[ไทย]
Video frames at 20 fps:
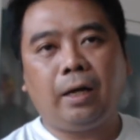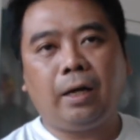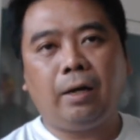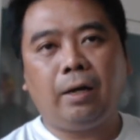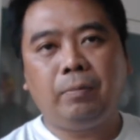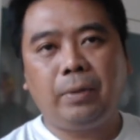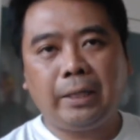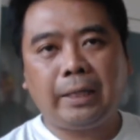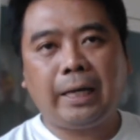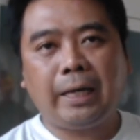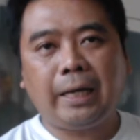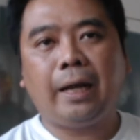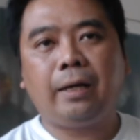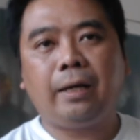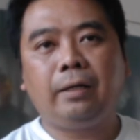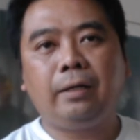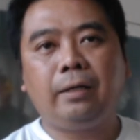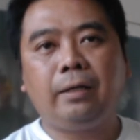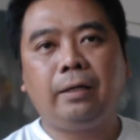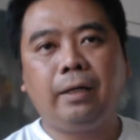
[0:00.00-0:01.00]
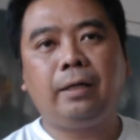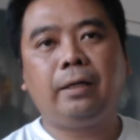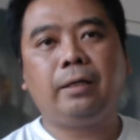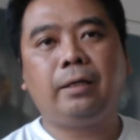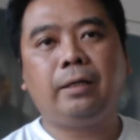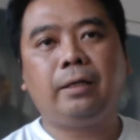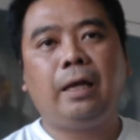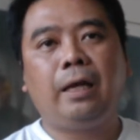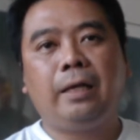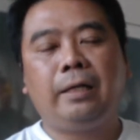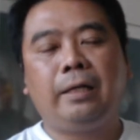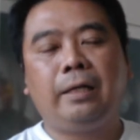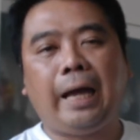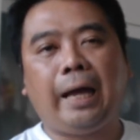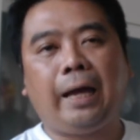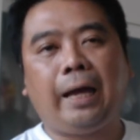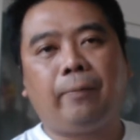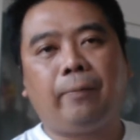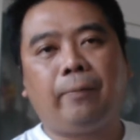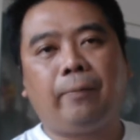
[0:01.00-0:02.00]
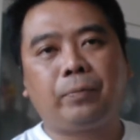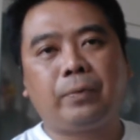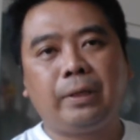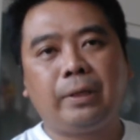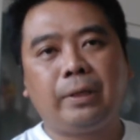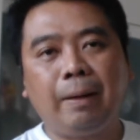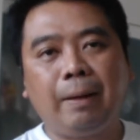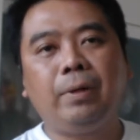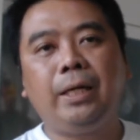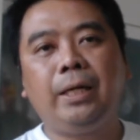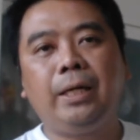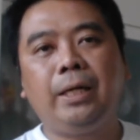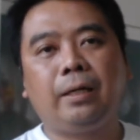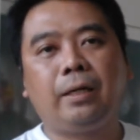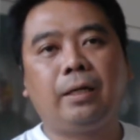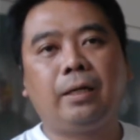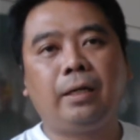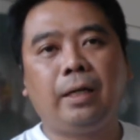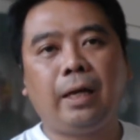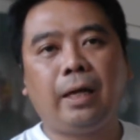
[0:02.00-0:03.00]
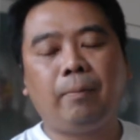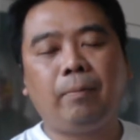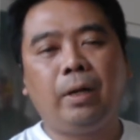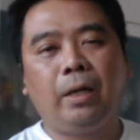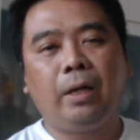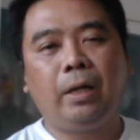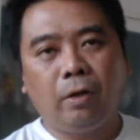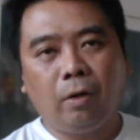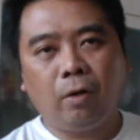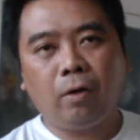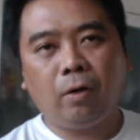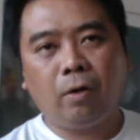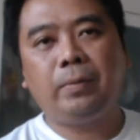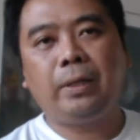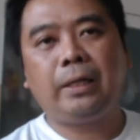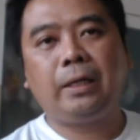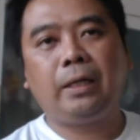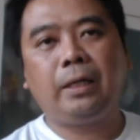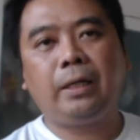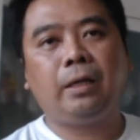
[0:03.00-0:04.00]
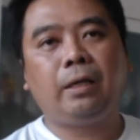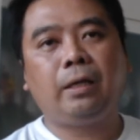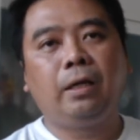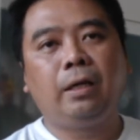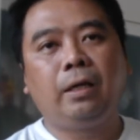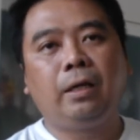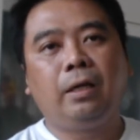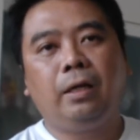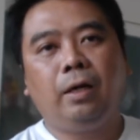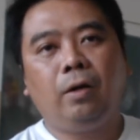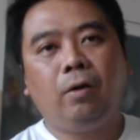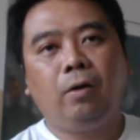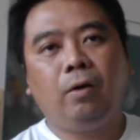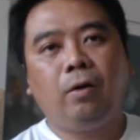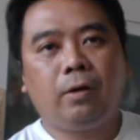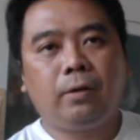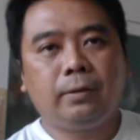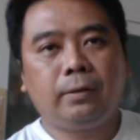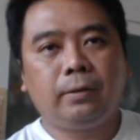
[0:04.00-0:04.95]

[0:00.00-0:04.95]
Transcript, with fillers: มีการเดินอย่างราบรื่นนะครับแล้วก็มีเรื่องของ